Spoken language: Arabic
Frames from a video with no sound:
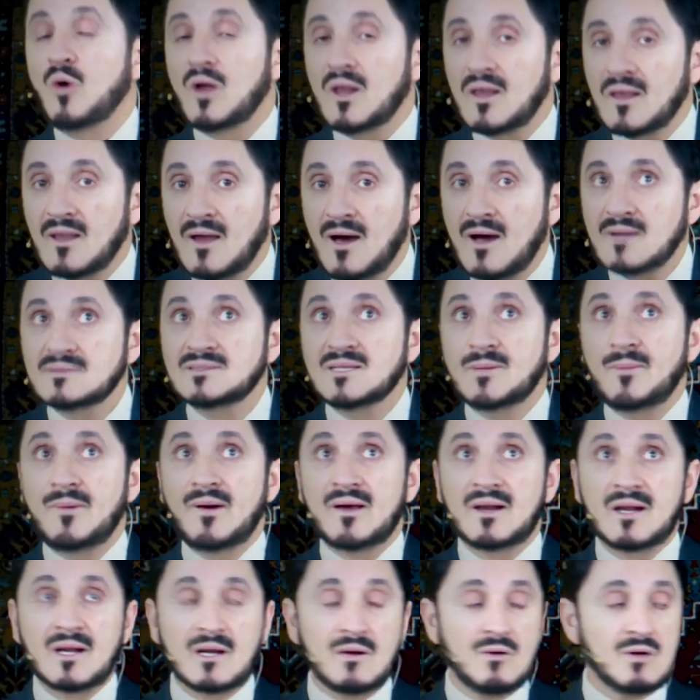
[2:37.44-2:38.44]
والله
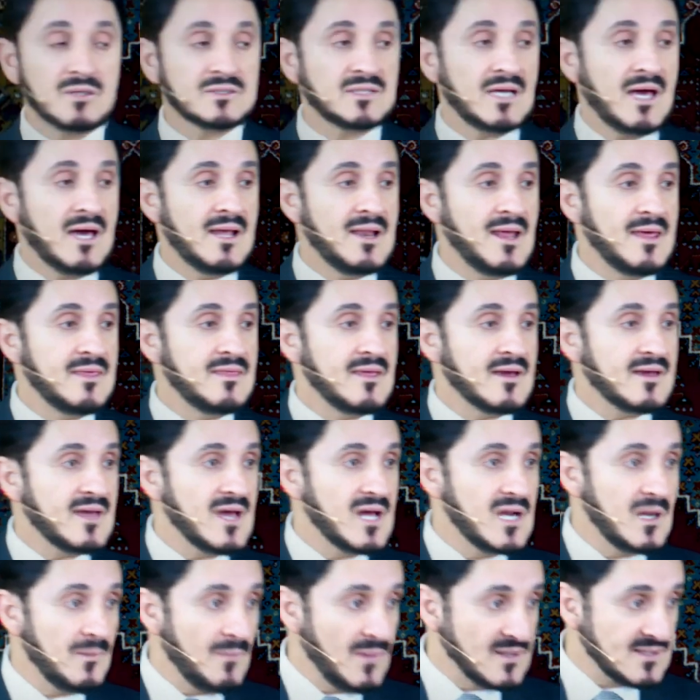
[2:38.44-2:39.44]
تبارك وتعالى إذا
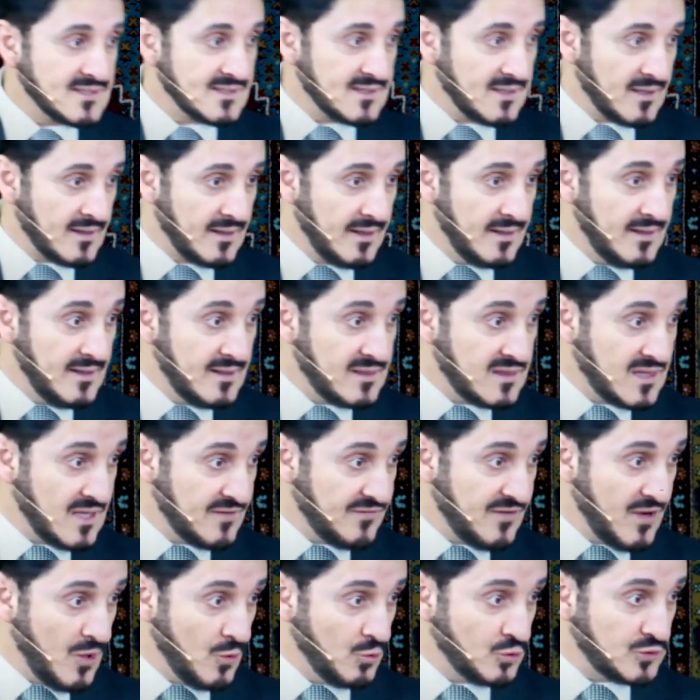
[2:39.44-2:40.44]
كان مصدرا
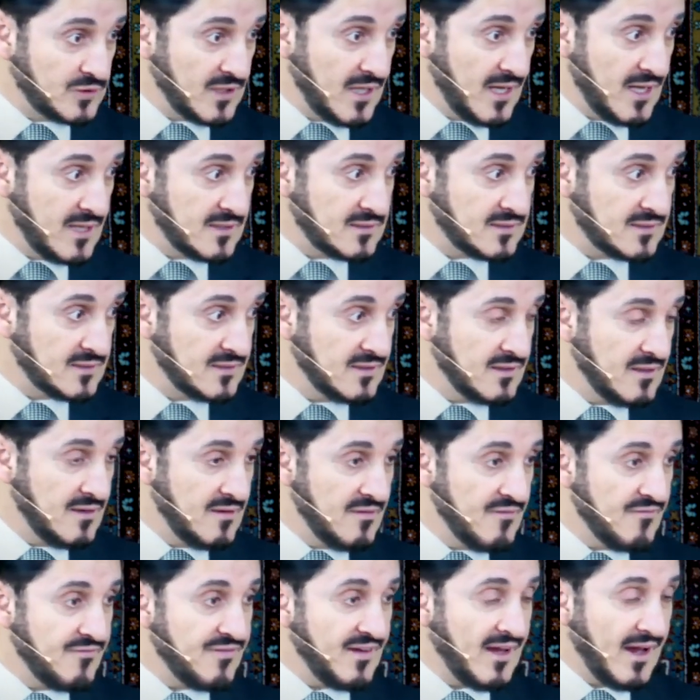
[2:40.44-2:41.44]
للتفاوتات
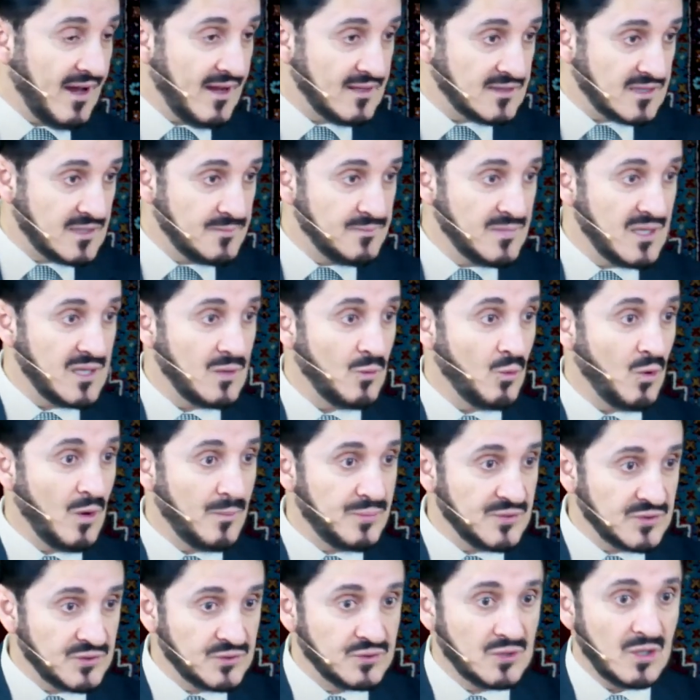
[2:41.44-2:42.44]
فحتما
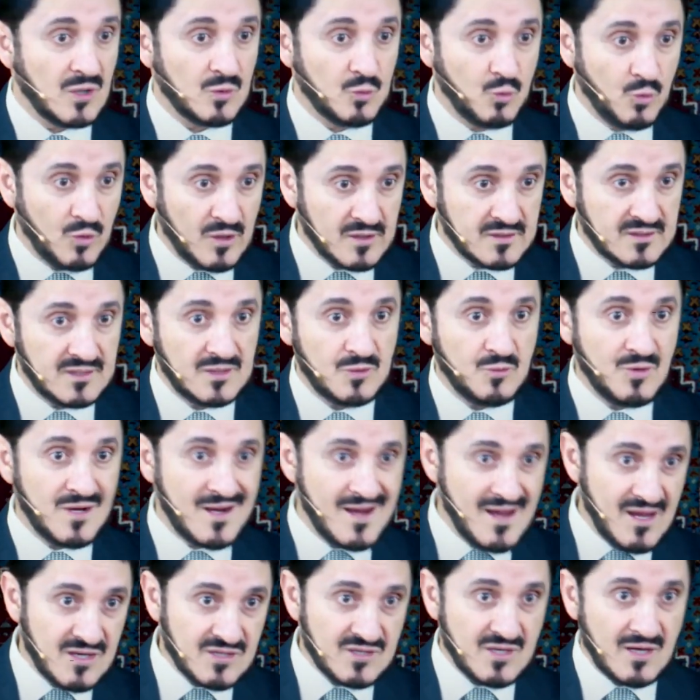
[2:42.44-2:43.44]
وبالضرورة
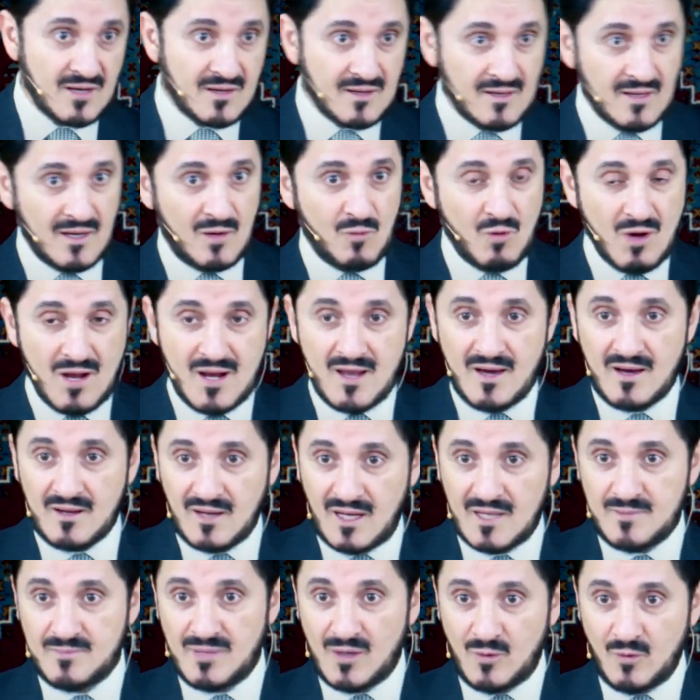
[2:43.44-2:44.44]
ولا شك
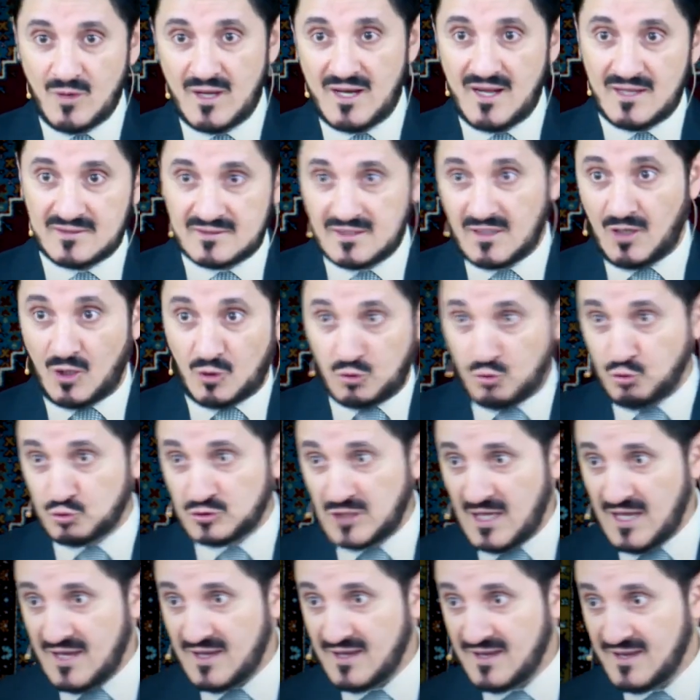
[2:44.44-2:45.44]
ولا ريب ولا
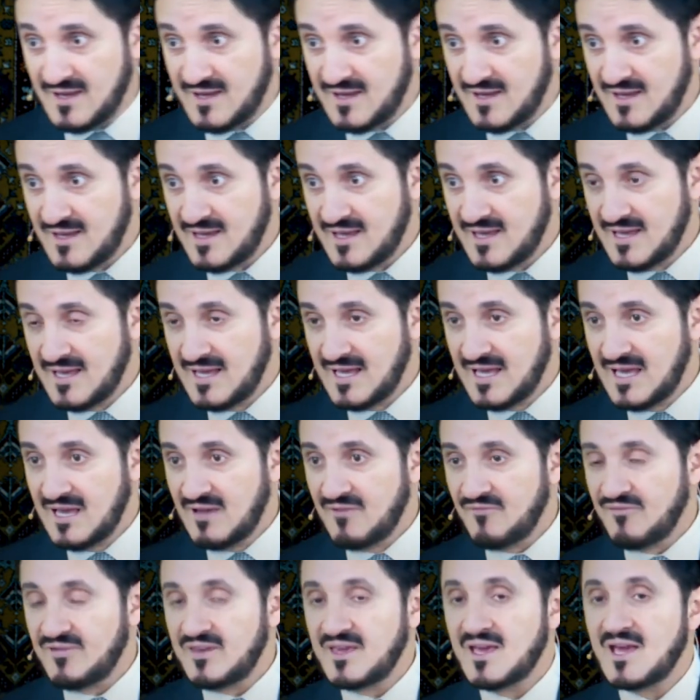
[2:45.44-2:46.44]
تردد
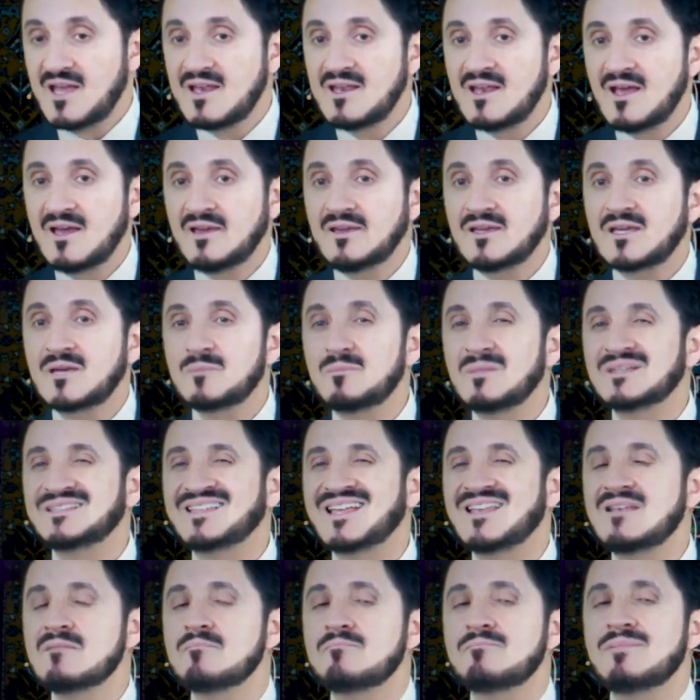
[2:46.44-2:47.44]
في أن
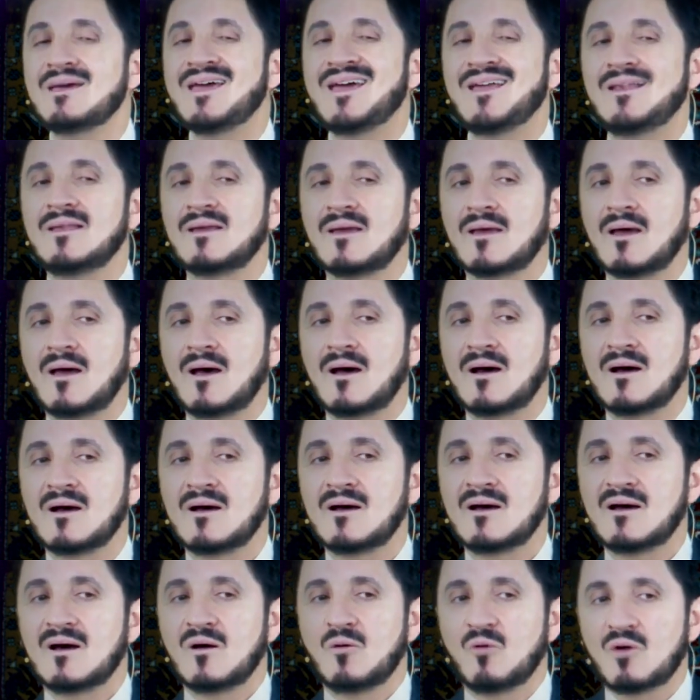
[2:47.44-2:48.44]
حكمة بالغة
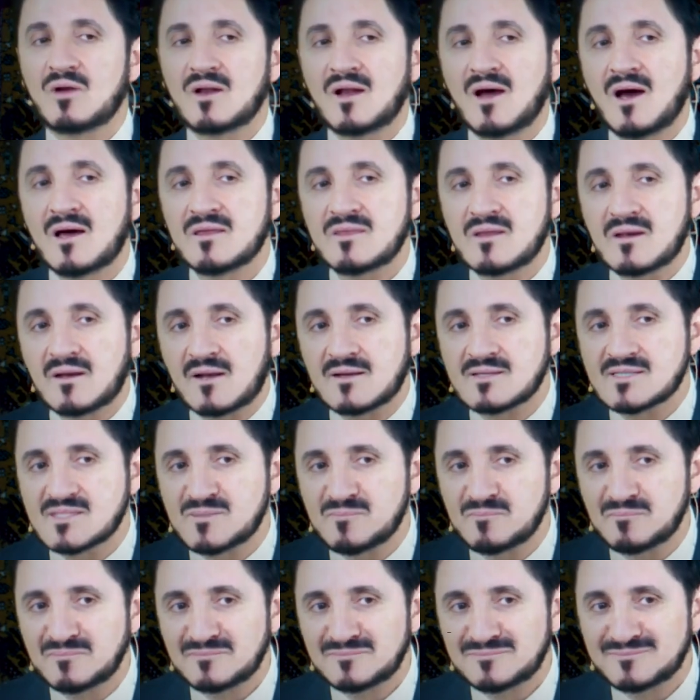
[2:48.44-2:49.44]
وراء هذا
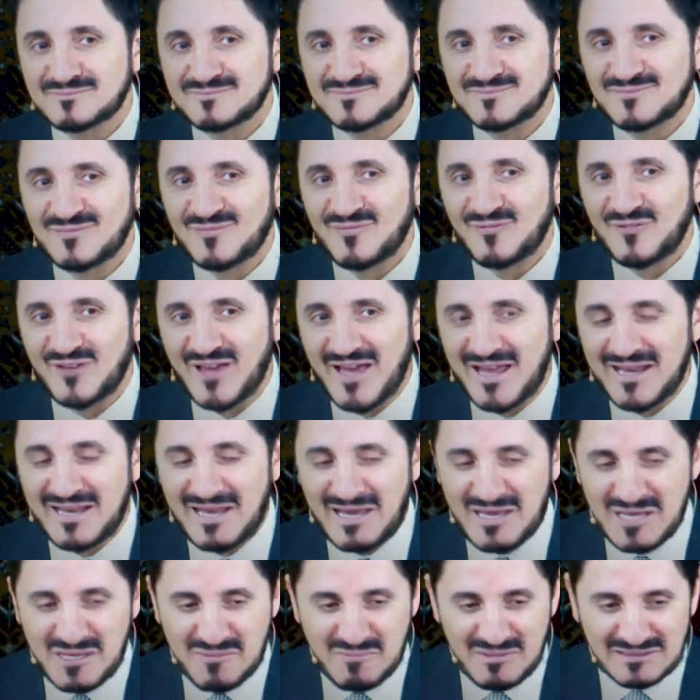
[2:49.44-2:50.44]
القسم في
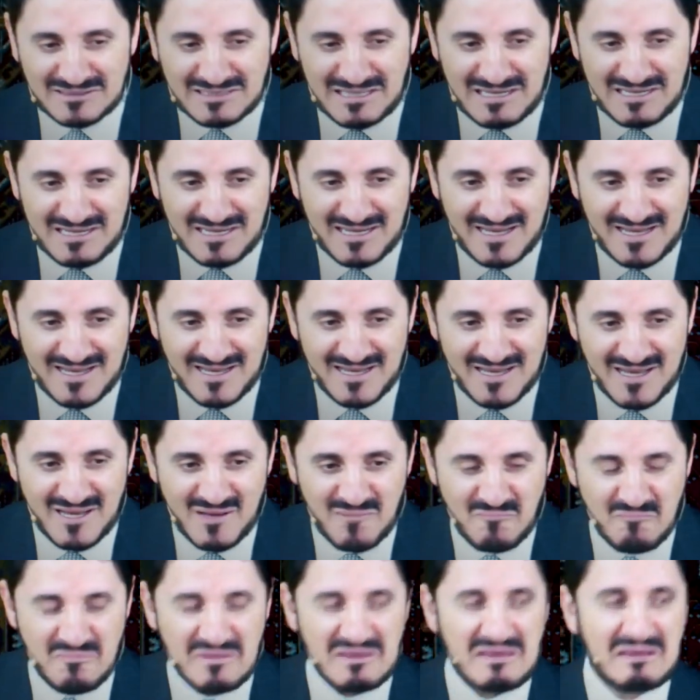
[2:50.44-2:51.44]
أن حكمة
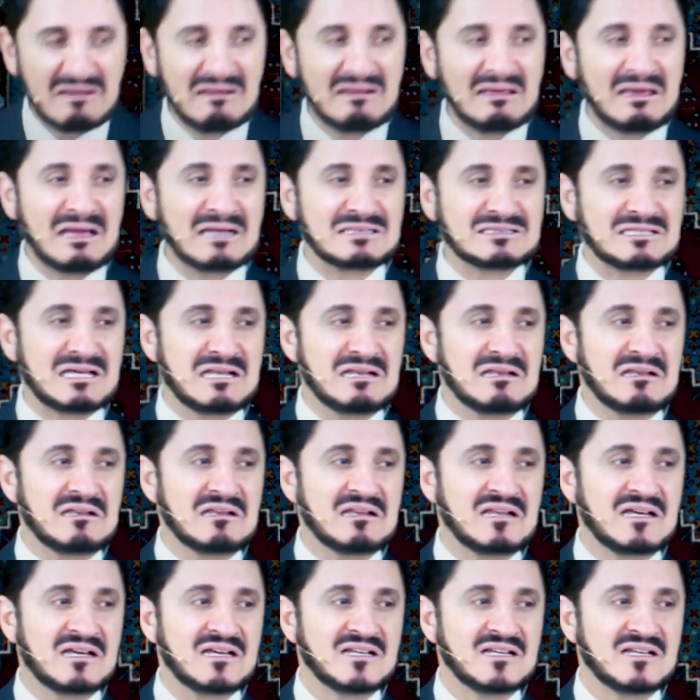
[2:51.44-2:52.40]
بالغة